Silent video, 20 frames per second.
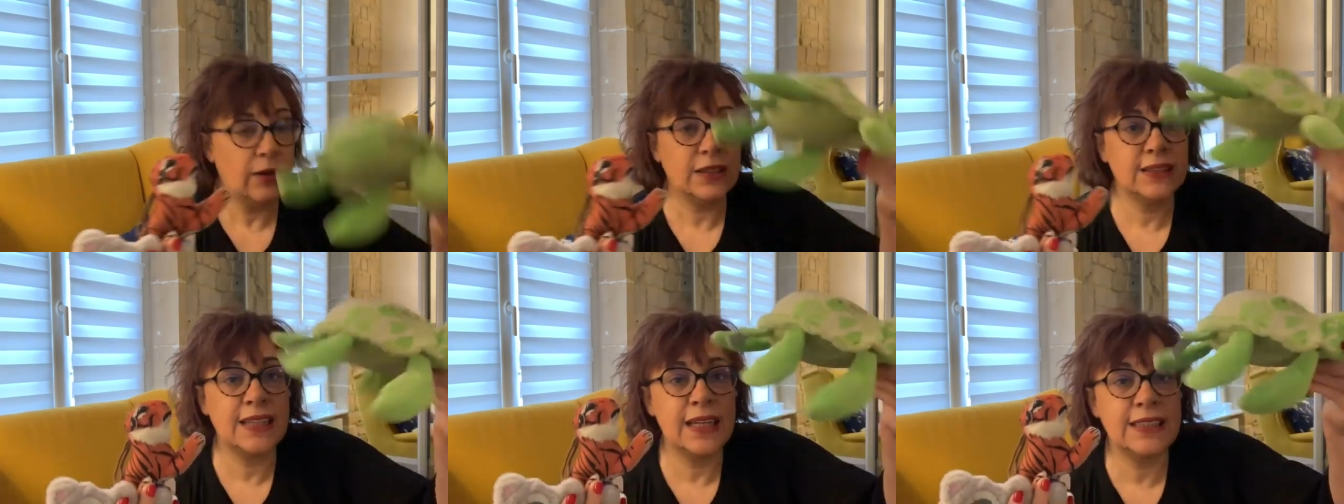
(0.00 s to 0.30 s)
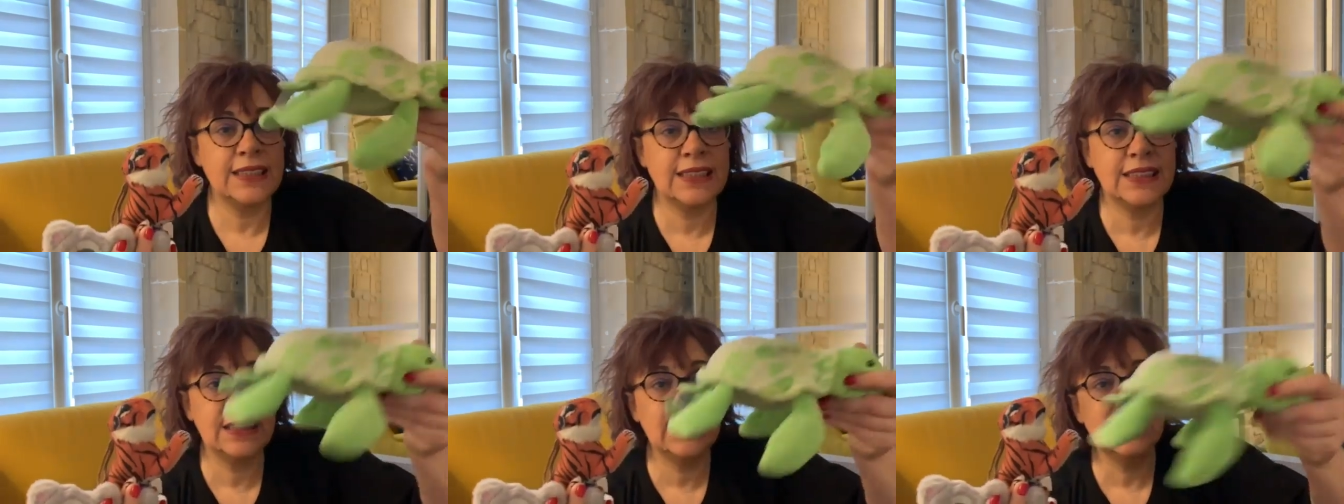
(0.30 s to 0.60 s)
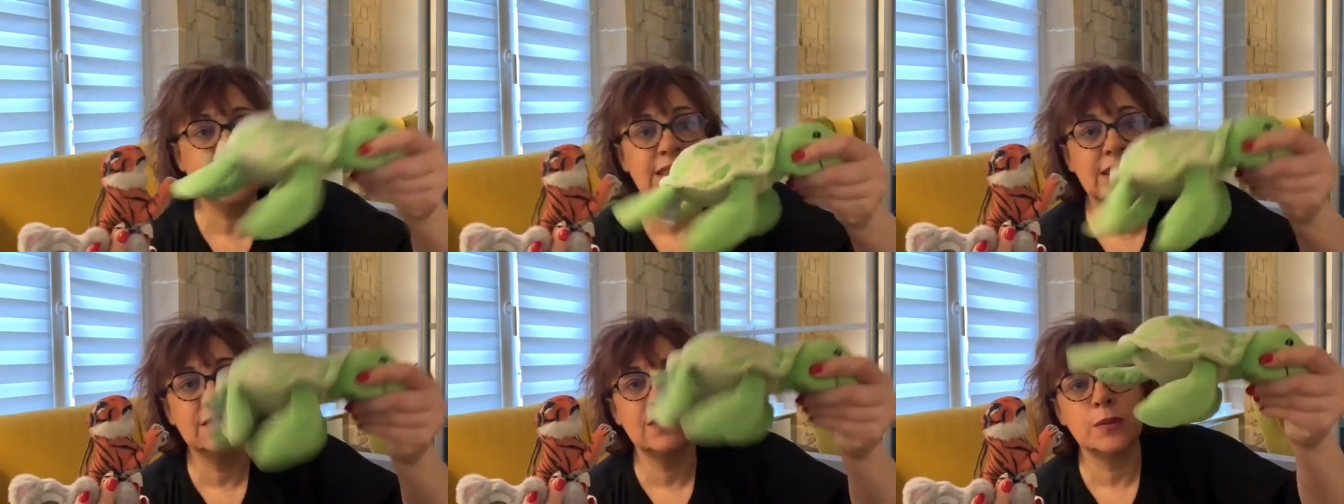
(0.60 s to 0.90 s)

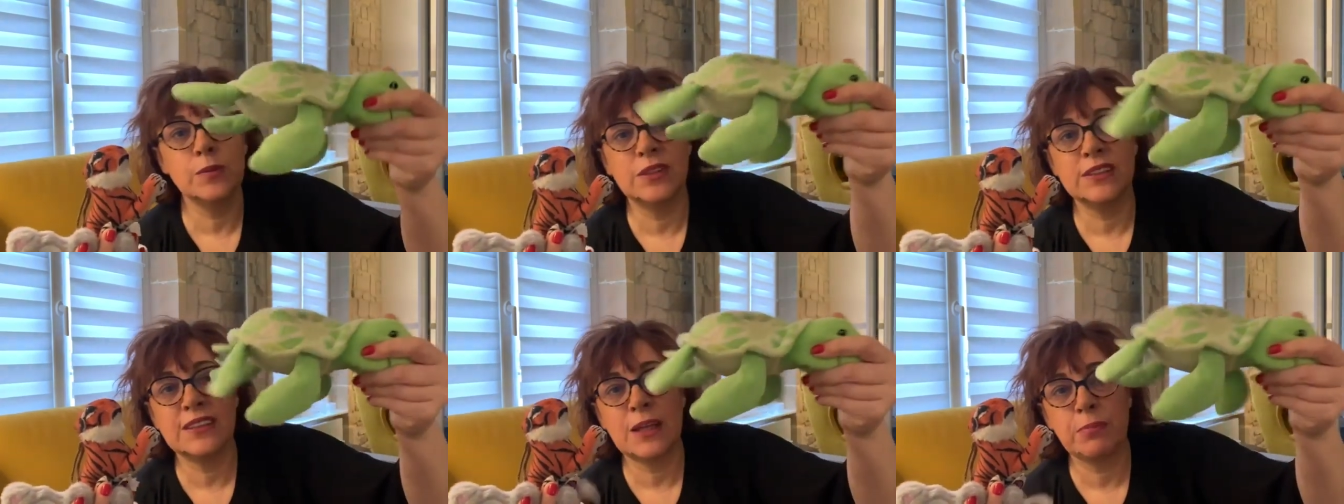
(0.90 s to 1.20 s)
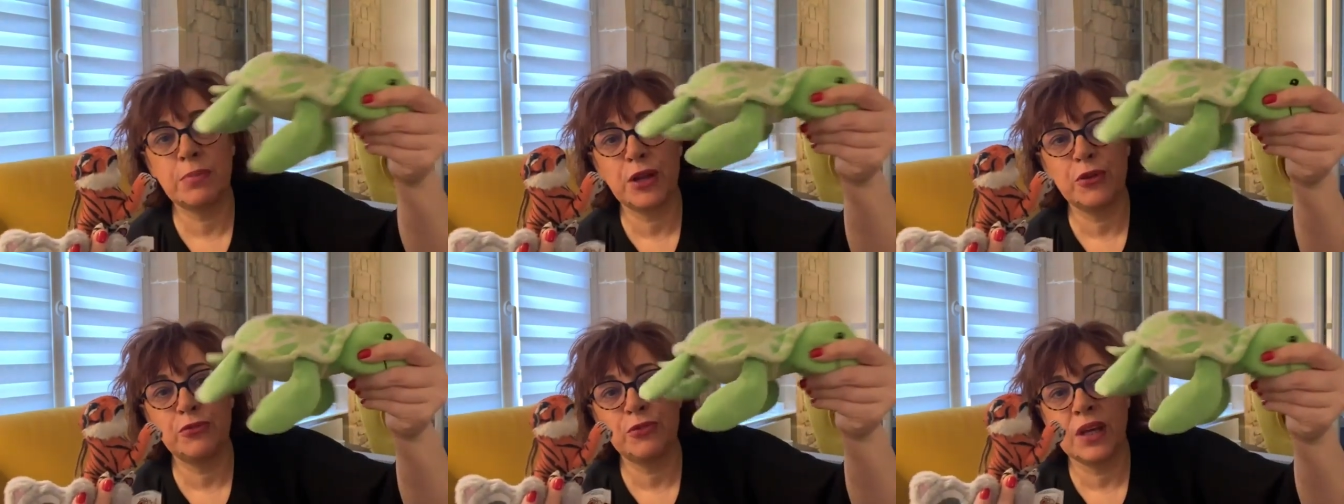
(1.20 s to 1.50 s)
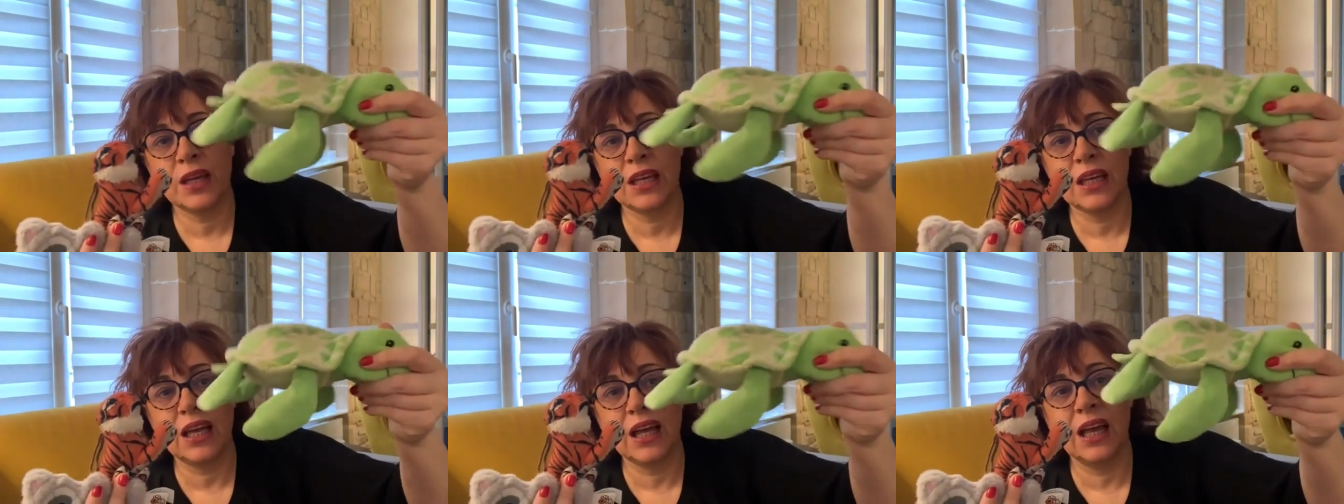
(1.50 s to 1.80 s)
celle-ci, c'est vraiment sa
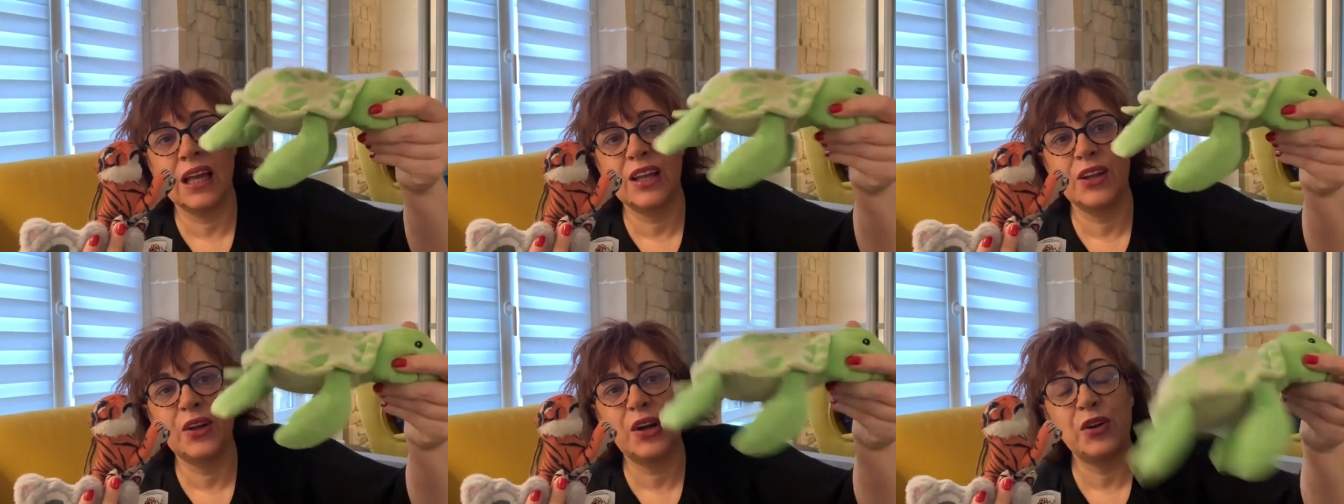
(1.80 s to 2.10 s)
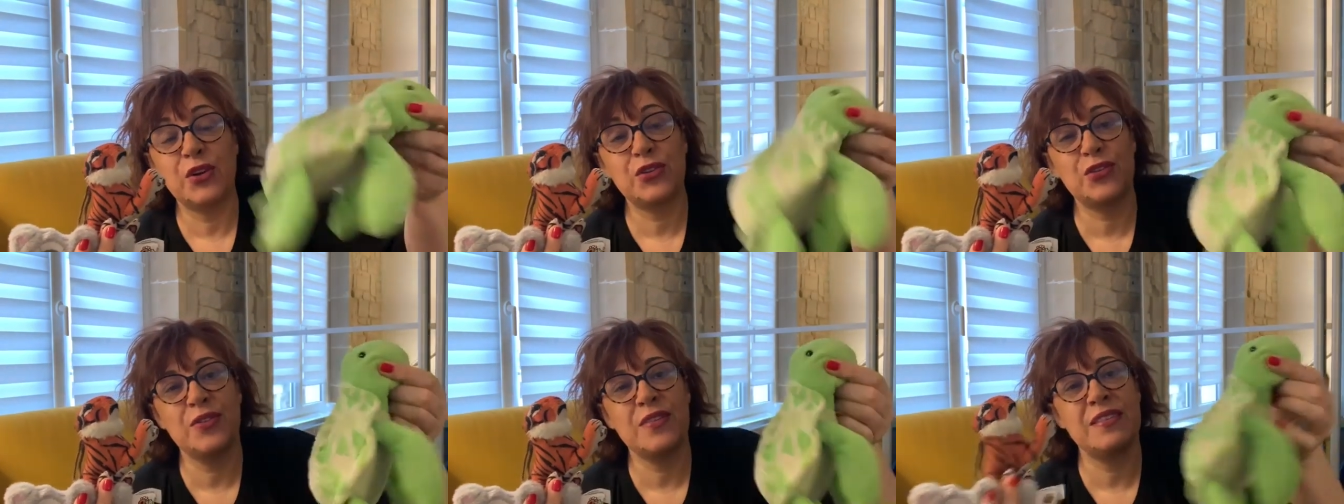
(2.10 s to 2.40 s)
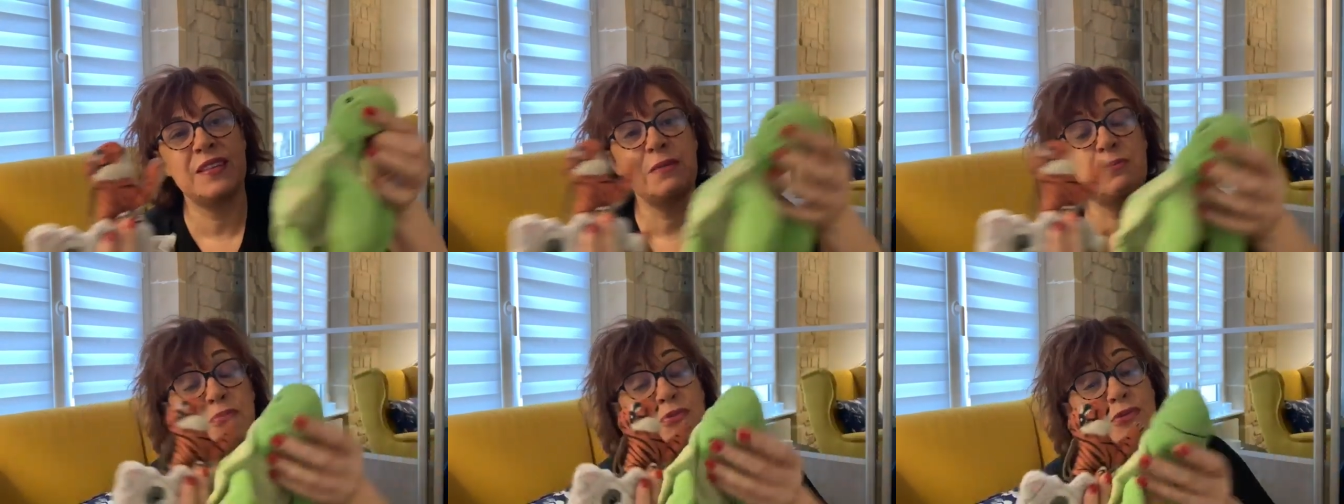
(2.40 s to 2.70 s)
préférée. Alors je ne
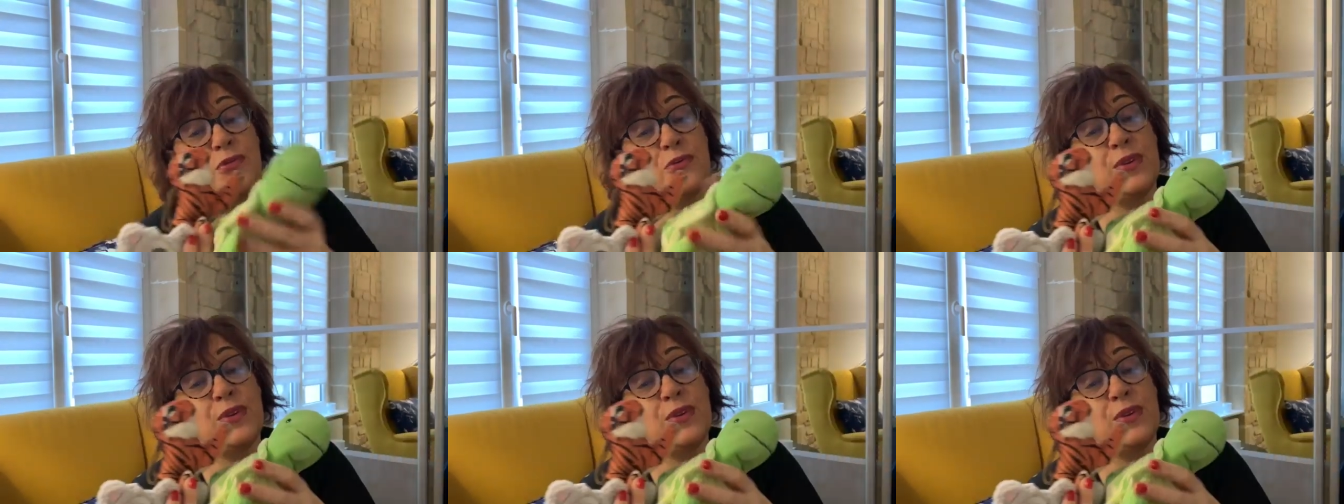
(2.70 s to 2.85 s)
sais plus